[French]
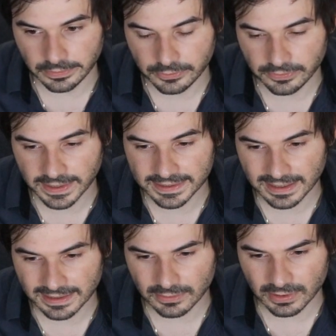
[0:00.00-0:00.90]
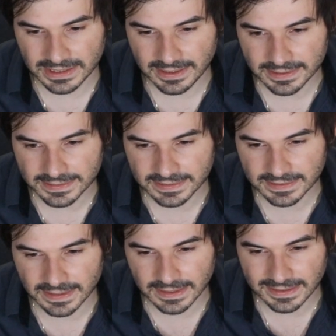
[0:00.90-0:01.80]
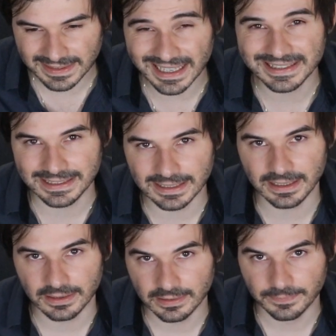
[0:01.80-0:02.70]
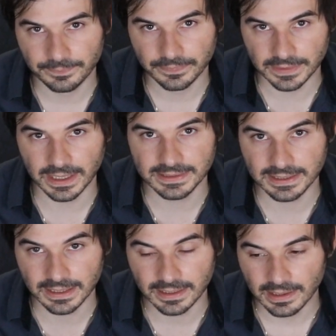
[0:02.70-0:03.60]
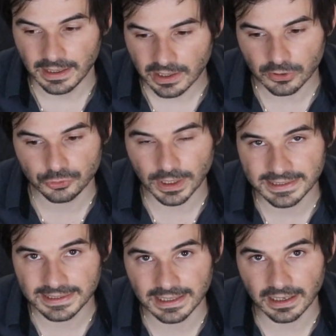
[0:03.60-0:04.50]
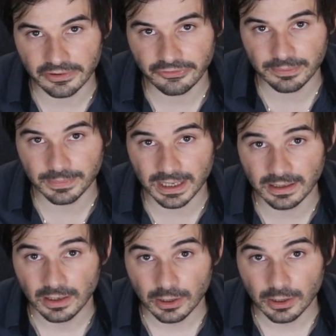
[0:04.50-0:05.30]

Tu vois, l'idée, c'est d'attirer. D'attirer. Quand tu attires, la femme, elle